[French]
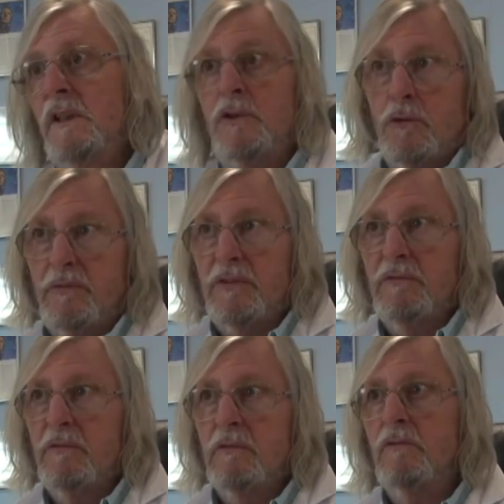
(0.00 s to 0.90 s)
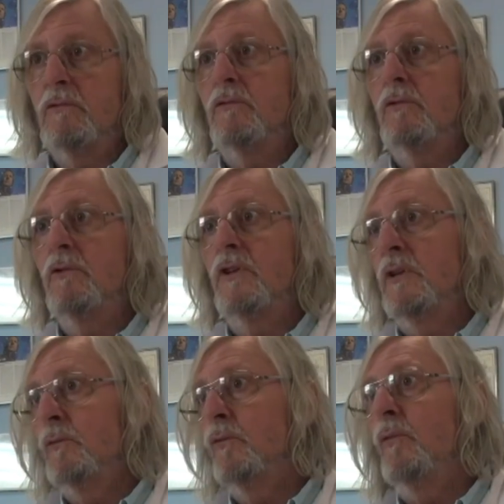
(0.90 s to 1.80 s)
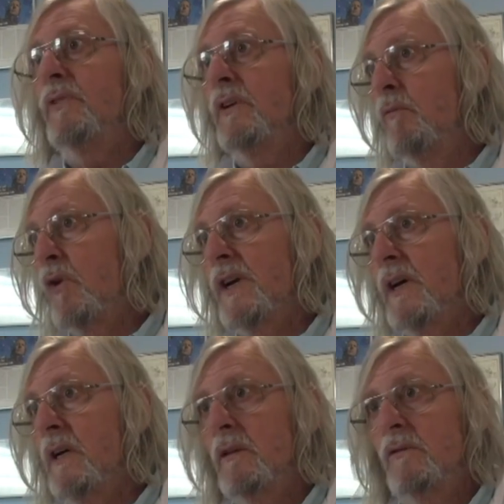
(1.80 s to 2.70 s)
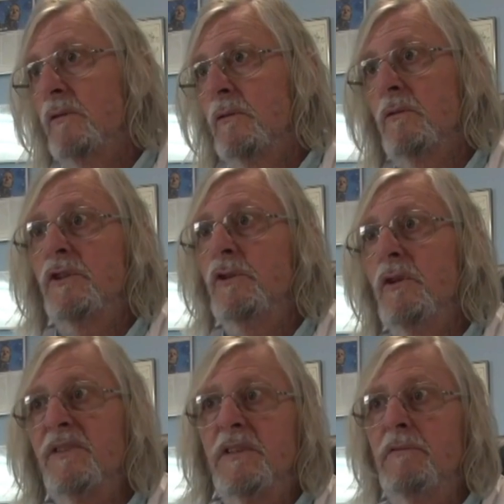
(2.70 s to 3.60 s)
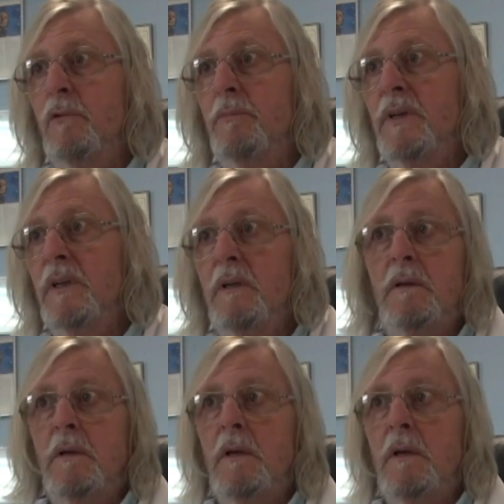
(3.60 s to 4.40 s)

qui survivent sont ceux qui ont trouvé le moyen de continuer à se développer